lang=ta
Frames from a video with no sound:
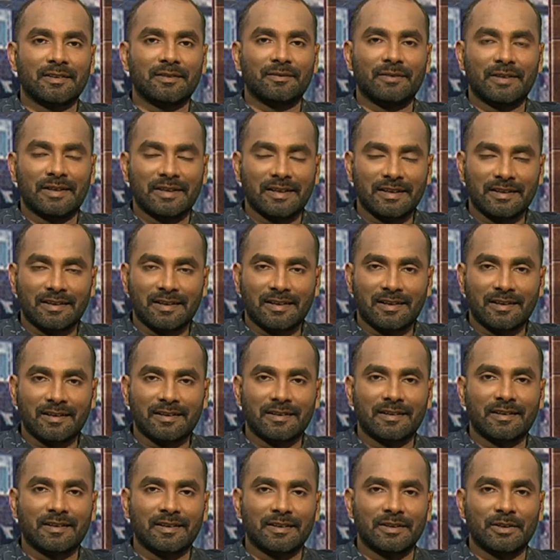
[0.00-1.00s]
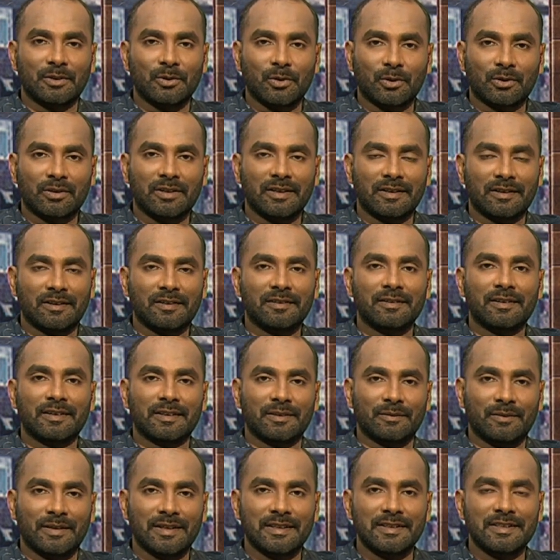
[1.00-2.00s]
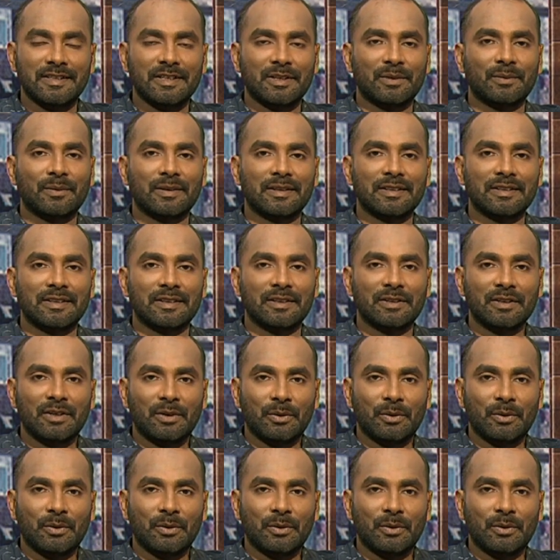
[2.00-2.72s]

வருகை தருகின்ற அந்த டாக்டர் அந்த வைத்தியர் வந்து